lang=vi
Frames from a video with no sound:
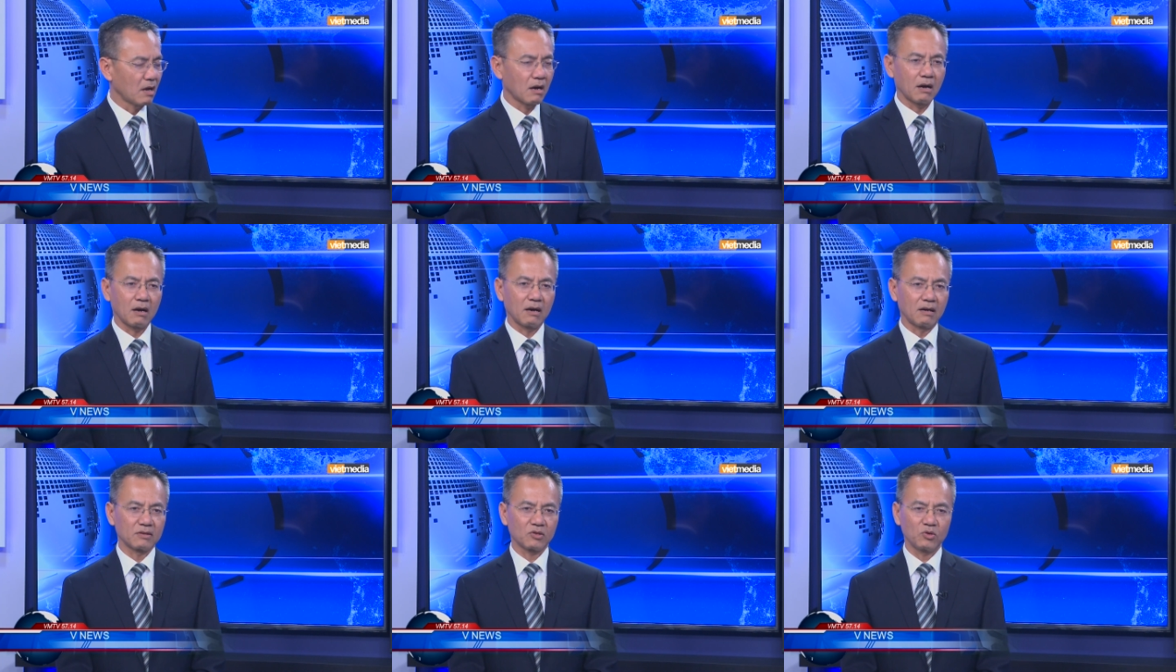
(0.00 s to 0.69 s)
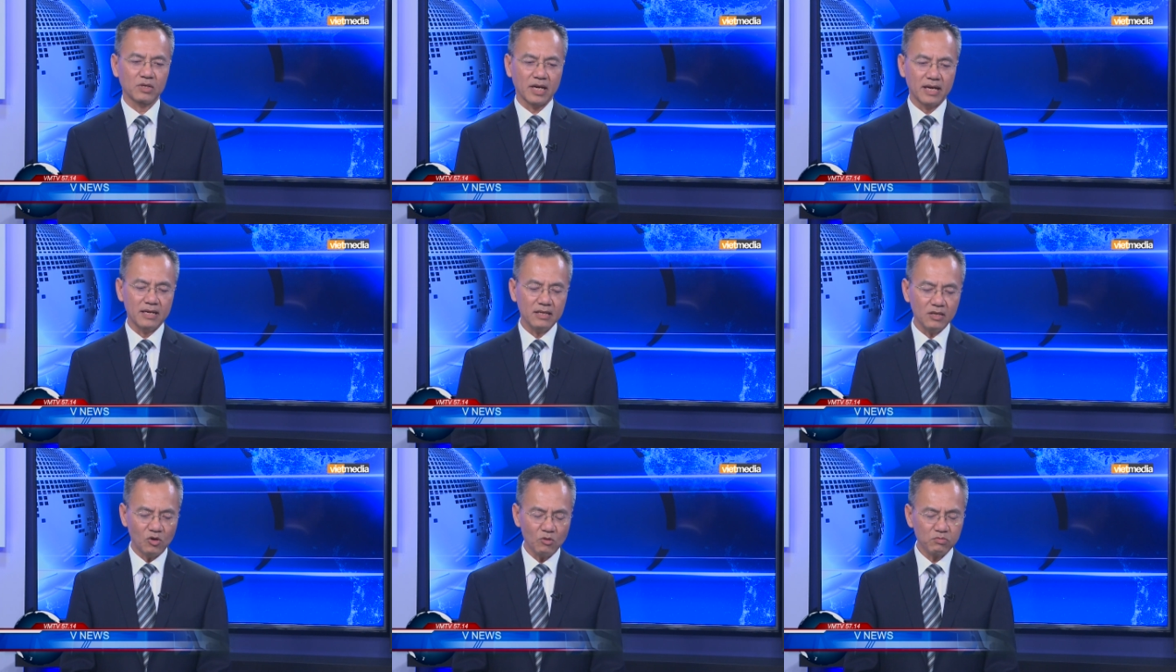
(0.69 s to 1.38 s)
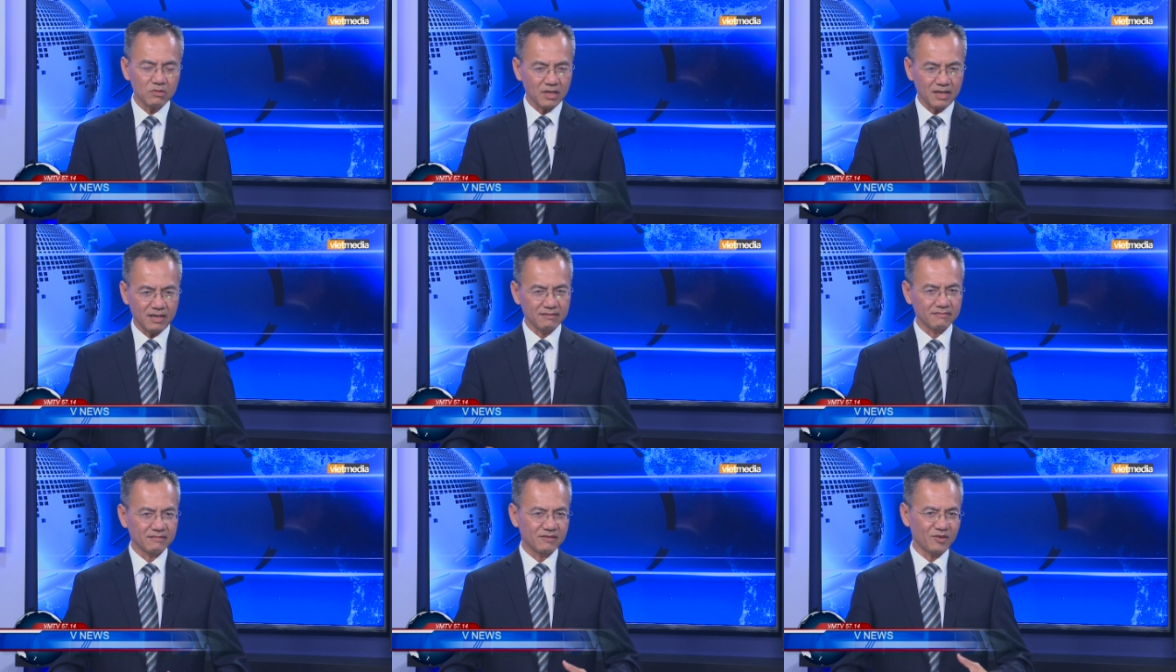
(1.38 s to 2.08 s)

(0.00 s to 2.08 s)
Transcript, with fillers: à, tôi thấy nhiều lúc ờ,